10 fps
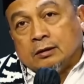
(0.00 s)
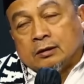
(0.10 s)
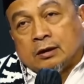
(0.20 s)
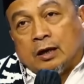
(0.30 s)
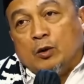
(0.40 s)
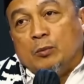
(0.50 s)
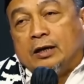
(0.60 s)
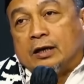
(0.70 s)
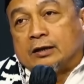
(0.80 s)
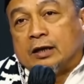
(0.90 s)
Kalau
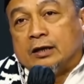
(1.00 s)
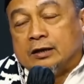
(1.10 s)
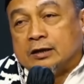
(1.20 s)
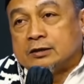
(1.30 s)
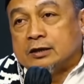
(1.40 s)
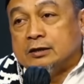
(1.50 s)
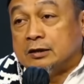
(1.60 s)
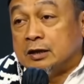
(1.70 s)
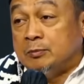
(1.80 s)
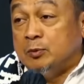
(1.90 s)
melihat hanya
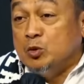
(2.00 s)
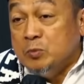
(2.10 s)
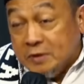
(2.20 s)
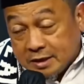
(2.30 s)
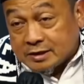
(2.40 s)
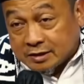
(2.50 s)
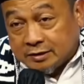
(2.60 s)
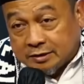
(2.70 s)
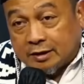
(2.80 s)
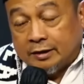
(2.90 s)
senjata bumi
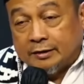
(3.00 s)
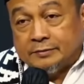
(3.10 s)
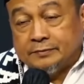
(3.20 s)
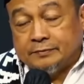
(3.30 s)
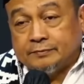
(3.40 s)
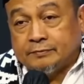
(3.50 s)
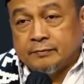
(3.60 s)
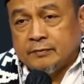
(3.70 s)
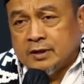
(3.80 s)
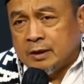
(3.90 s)
saja,
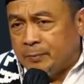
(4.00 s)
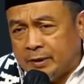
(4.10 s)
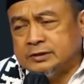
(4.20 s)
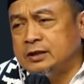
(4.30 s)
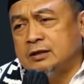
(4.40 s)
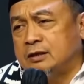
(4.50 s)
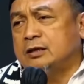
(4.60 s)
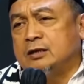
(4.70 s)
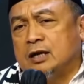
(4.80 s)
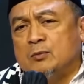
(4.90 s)
ya pasti
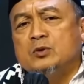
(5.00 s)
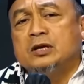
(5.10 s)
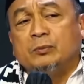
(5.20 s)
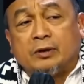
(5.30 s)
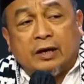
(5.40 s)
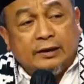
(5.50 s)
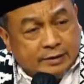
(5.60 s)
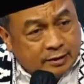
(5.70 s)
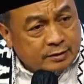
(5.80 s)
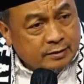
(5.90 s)
ngeri nggak mungkin berani
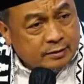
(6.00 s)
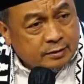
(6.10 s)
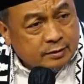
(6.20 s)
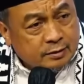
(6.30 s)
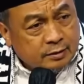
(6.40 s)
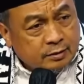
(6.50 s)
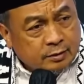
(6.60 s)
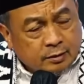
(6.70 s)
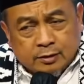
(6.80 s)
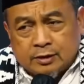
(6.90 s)
kan.
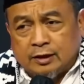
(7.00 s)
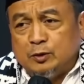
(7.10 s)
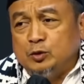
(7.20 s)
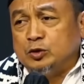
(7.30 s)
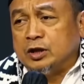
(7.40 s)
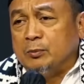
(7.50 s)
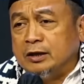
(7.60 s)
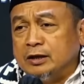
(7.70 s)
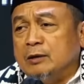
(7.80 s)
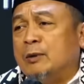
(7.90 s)
Satu juta
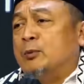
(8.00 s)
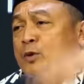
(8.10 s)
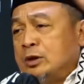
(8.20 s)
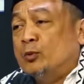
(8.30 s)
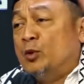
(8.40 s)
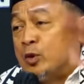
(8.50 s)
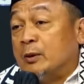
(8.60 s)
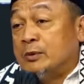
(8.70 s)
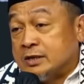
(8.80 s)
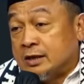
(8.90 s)
banding 50 ribu orang
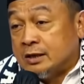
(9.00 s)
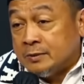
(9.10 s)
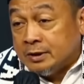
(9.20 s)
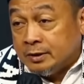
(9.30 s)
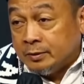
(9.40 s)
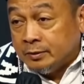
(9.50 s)
misalnya begitu.